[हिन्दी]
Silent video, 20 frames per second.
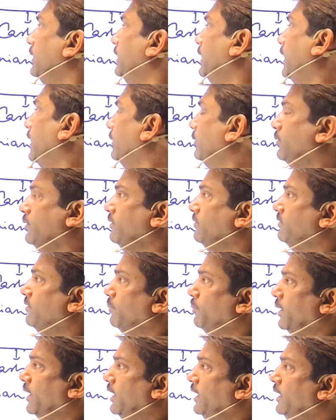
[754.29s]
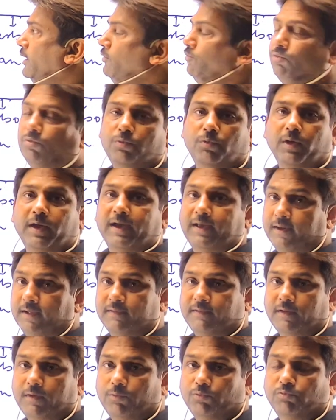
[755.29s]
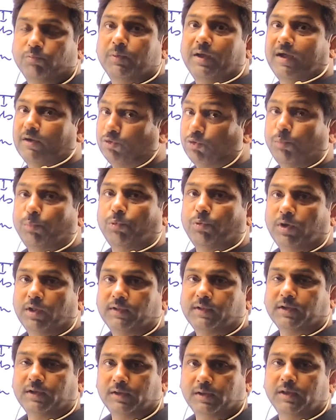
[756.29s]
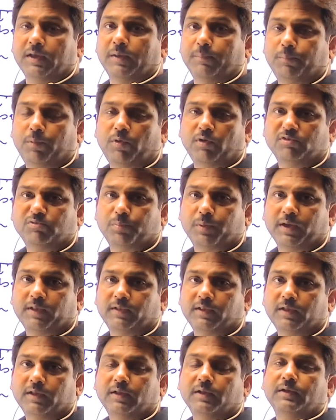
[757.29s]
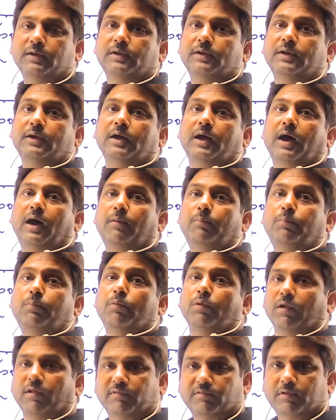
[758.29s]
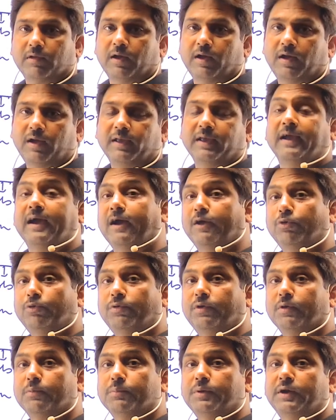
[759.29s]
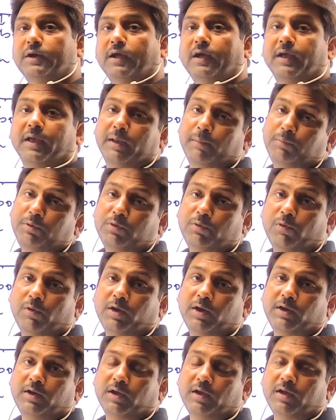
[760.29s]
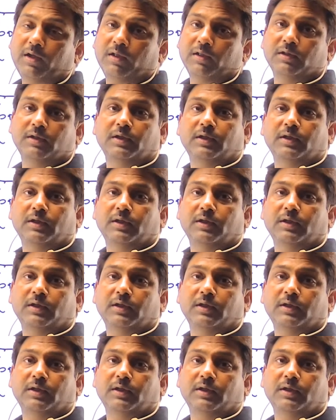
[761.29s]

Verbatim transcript: यहाँ इससे पहले जो एरा था उसमें आर्थोपोडा तक ही पहुँच पाए थे अब मुलस्का इकाइनोडर्मेटा हेमिकॉडेटा